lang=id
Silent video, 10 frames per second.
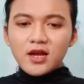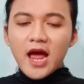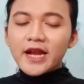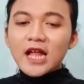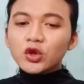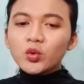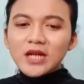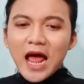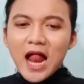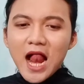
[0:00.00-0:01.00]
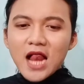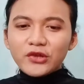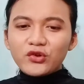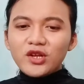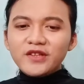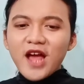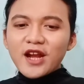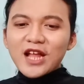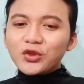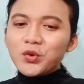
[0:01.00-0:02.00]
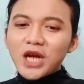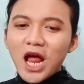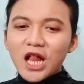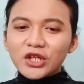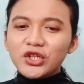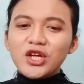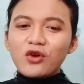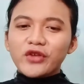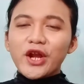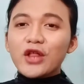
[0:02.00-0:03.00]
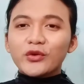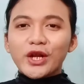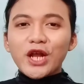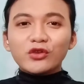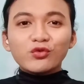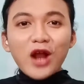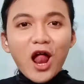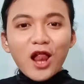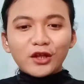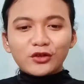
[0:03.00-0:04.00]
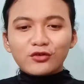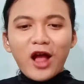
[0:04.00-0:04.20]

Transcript: unnatural judul aja unnatural jadi nggak usah natural natural gitu